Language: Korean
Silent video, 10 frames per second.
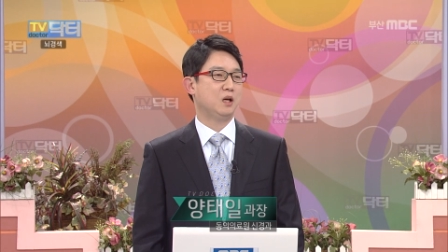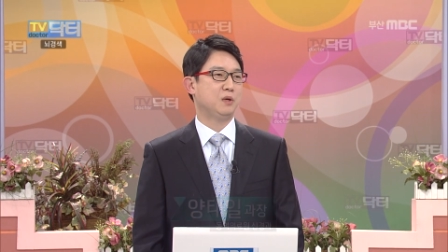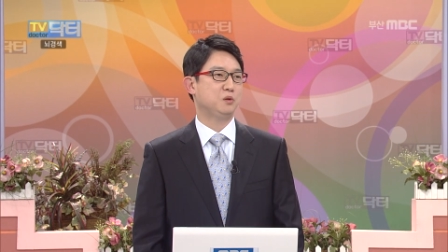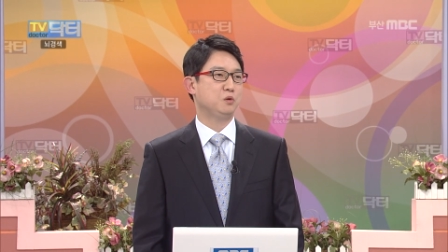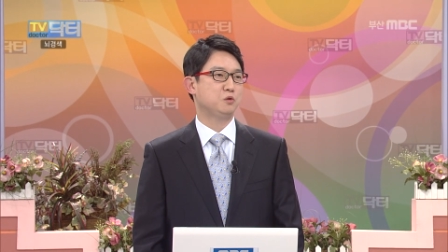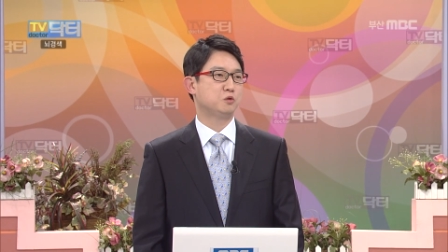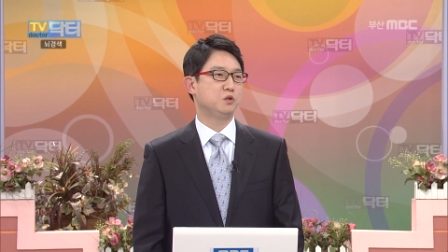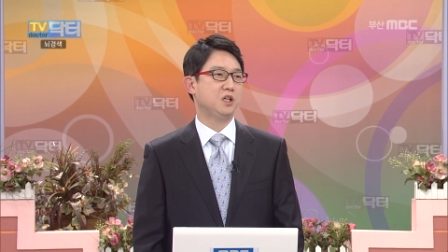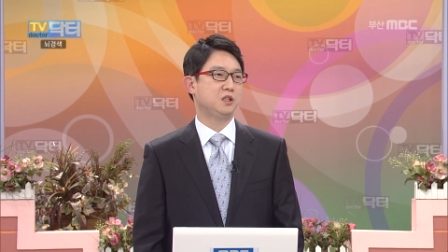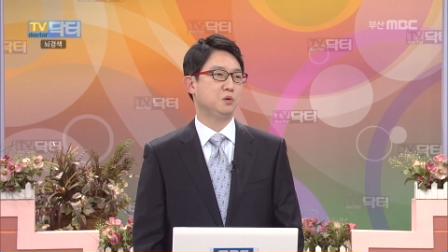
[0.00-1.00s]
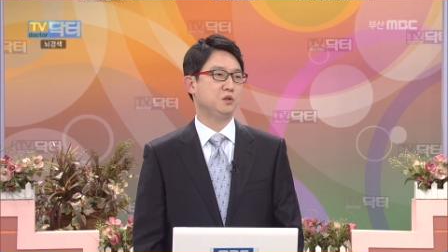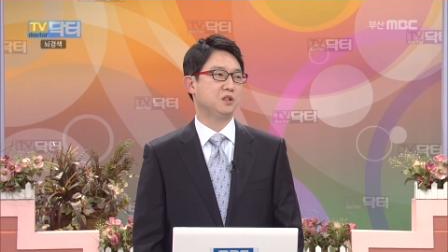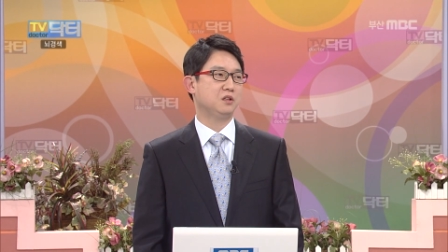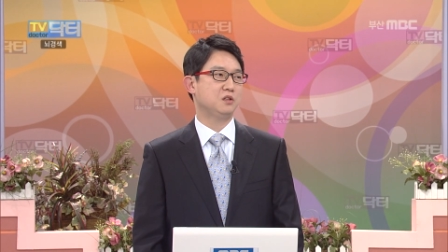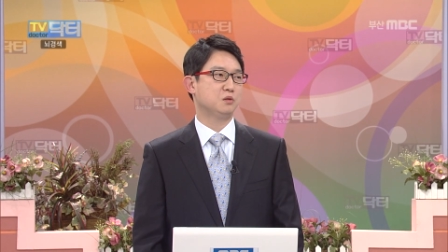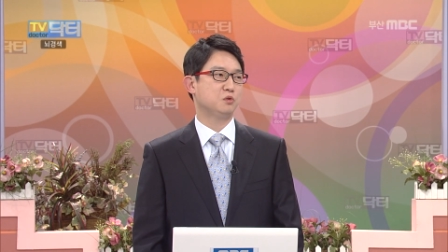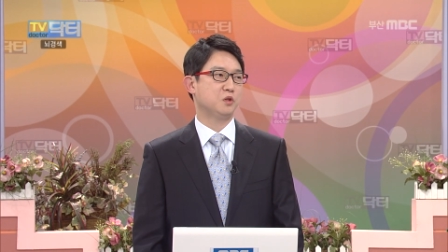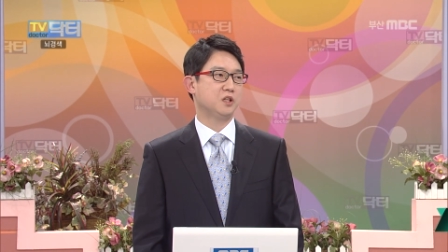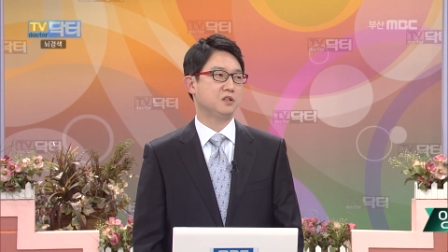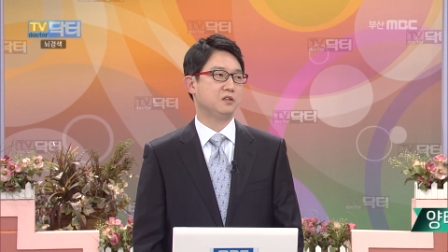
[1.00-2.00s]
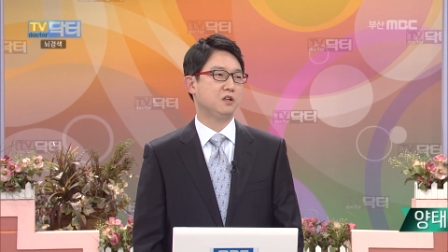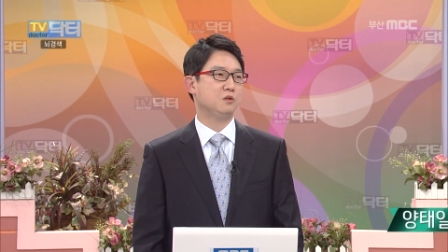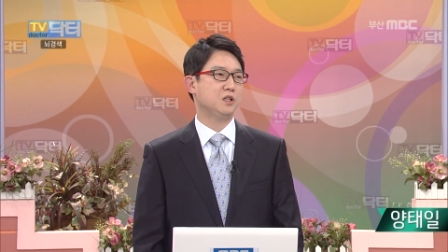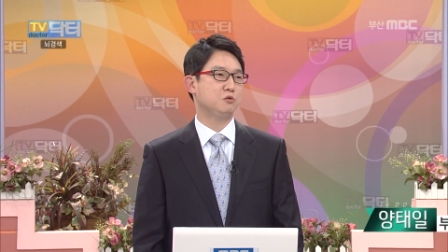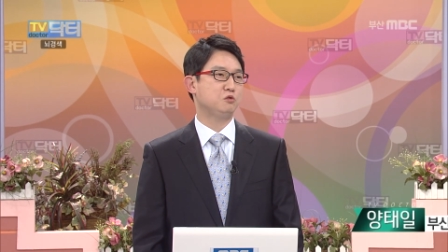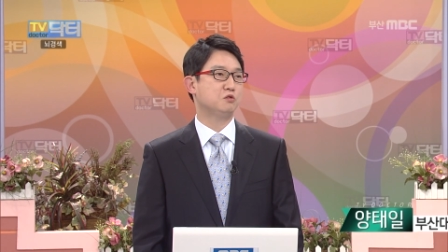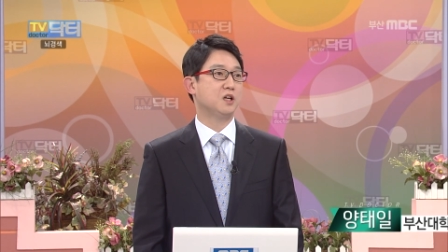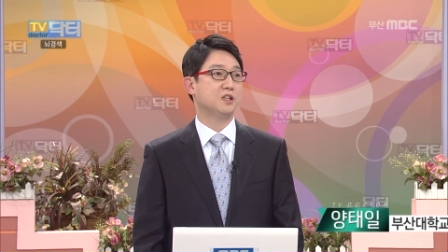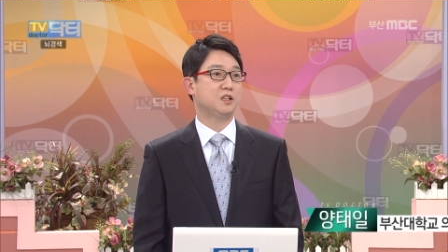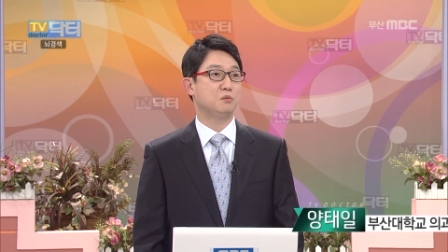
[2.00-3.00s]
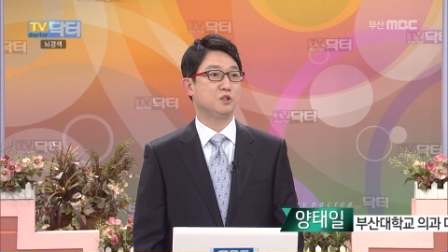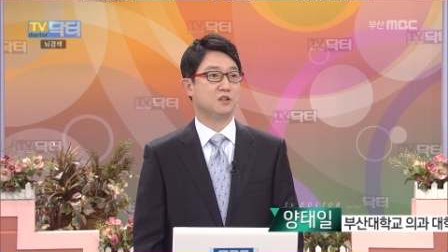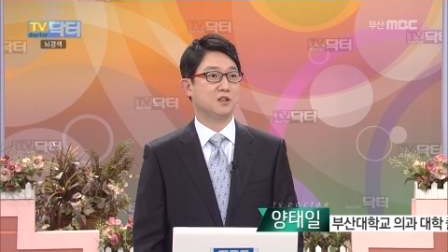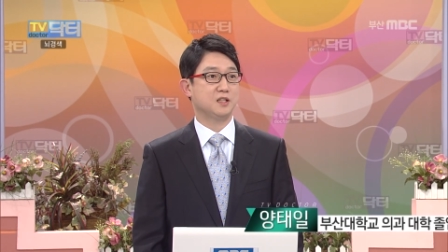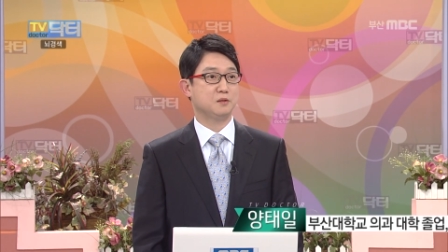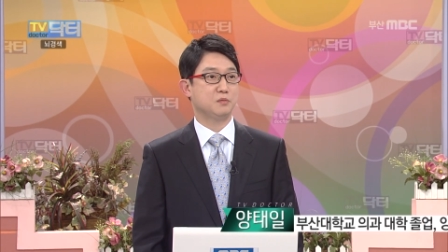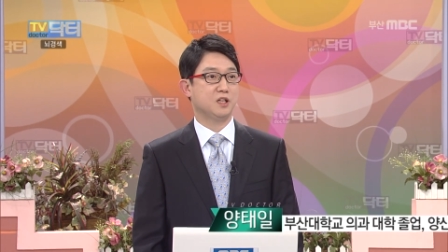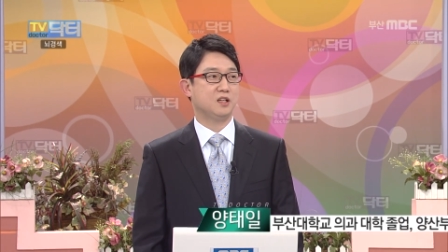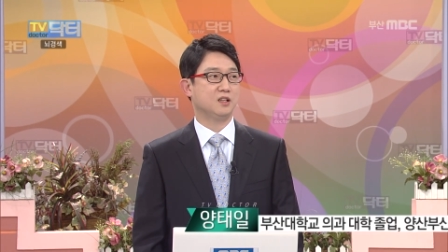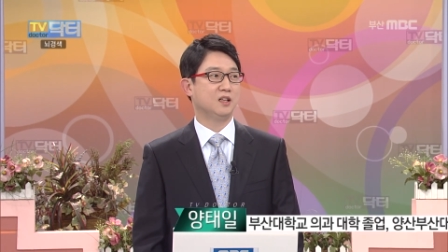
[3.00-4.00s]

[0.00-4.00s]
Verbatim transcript: 아마도 주위의 기온이 떨어짐으로 인해서 혈관이 수축하기 때문일 것 같습니다.